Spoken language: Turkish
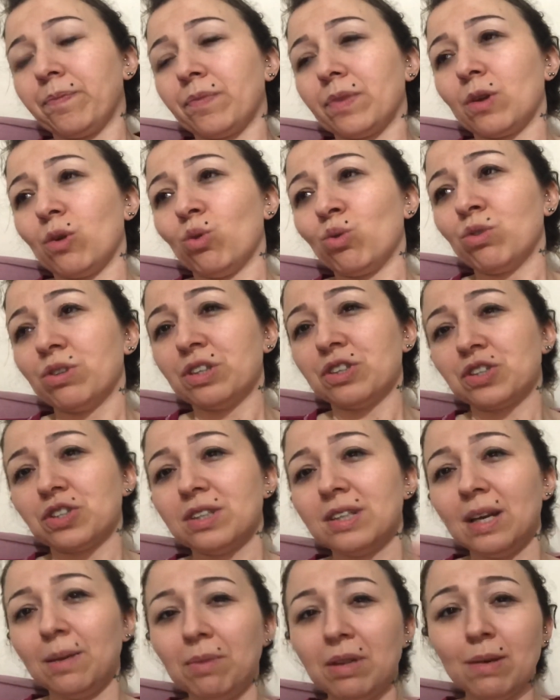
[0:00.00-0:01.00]
Onun
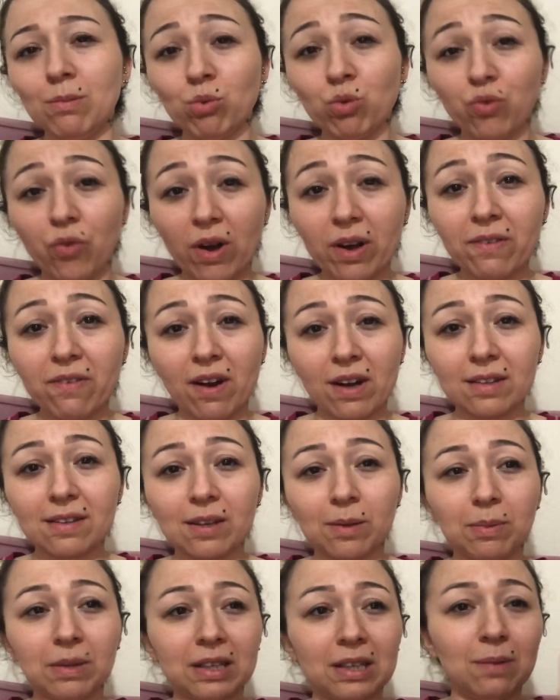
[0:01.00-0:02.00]
dışında hani bir de mutfak var
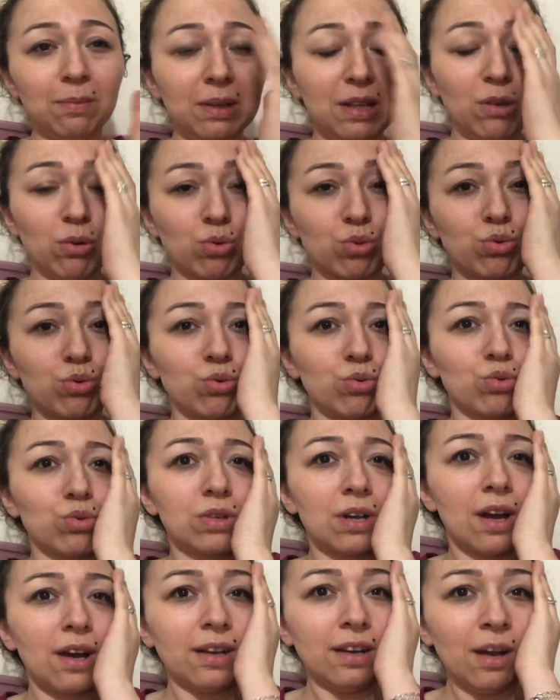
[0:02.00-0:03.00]
tabii ki biliyorsunuz
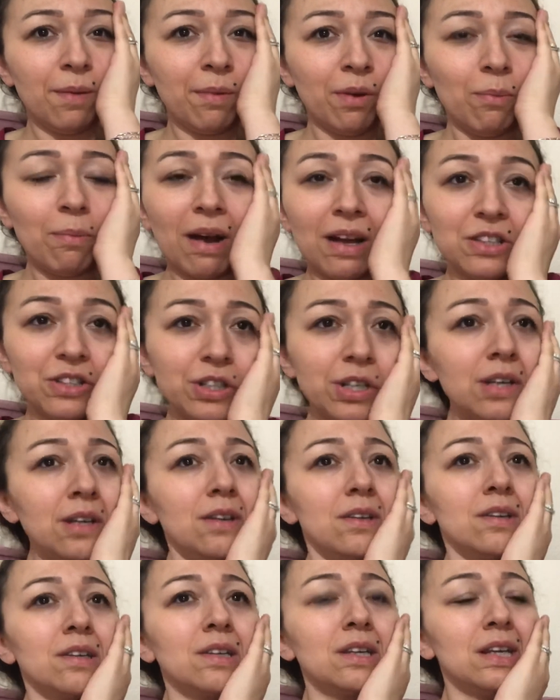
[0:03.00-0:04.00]
yani ama
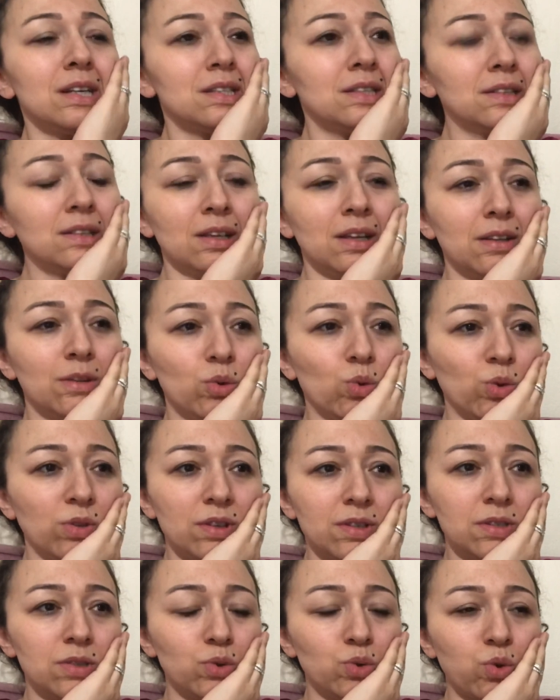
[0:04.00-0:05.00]
bence kesinlikle yatak
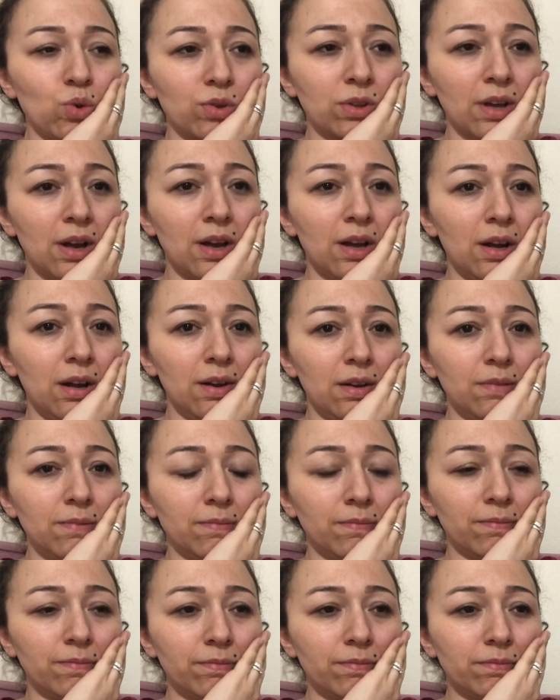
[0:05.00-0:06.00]
odası çok daha
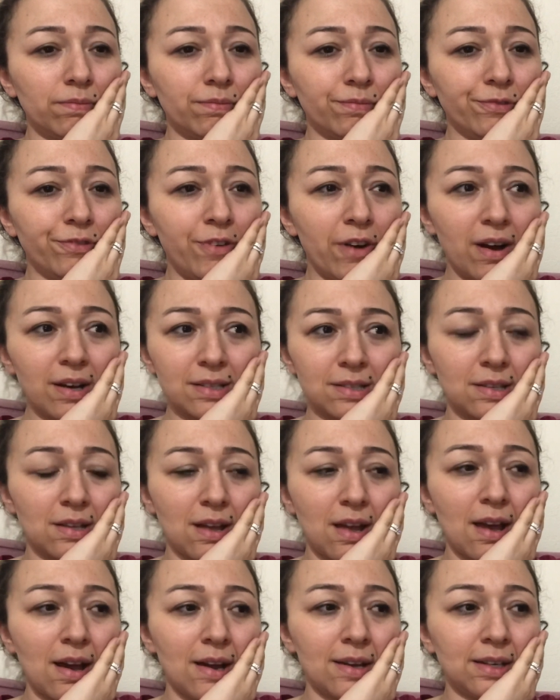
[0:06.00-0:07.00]
fazla
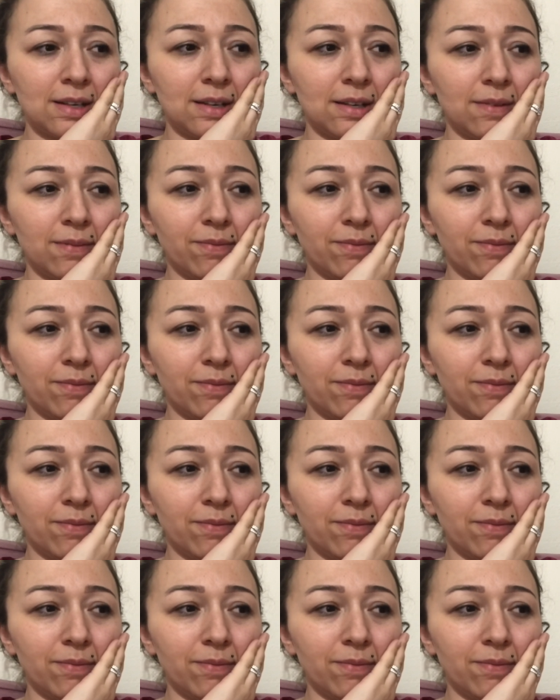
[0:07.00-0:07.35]
yani.